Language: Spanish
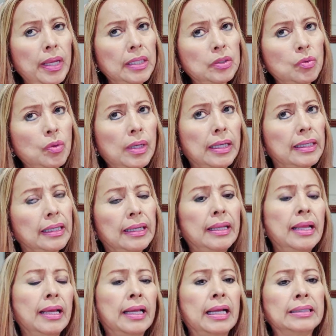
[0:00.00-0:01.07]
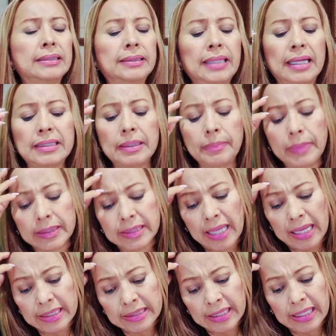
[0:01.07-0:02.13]
azúcar, darse
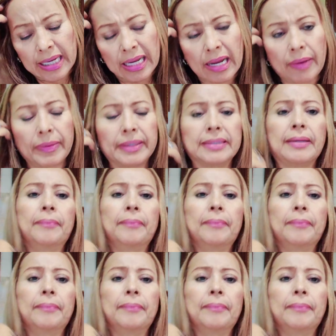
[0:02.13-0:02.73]
masajes en la cabeza.